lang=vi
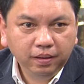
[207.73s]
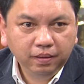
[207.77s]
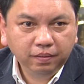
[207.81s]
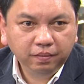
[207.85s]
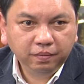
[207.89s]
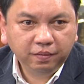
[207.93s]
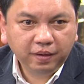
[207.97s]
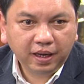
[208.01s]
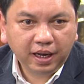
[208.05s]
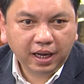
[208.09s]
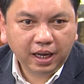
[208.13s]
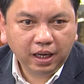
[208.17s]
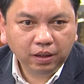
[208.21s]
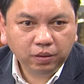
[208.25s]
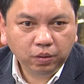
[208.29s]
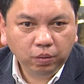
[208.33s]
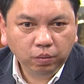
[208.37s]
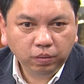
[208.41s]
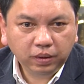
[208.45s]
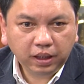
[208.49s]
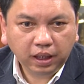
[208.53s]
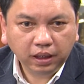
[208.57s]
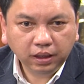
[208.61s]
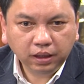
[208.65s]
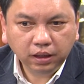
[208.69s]
và
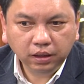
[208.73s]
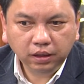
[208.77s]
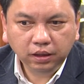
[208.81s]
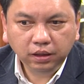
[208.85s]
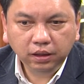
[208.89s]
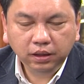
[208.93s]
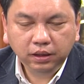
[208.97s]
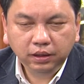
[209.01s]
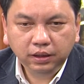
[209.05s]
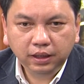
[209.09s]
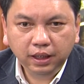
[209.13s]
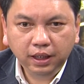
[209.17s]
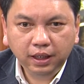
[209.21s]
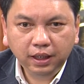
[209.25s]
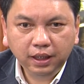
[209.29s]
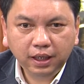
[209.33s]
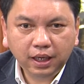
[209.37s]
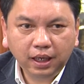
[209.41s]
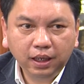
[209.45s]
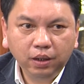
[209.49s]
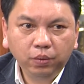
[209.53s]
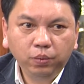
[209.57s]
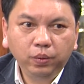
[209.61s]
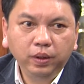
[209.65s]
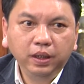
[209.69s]
cũng căn cứ trên
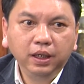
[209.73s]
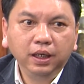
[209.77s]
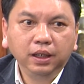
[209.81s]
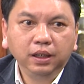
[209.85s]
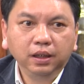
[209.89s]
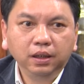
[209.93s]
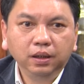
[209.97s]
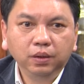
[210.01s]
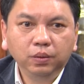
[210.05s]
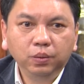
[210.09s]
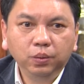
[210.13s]
các cái quy định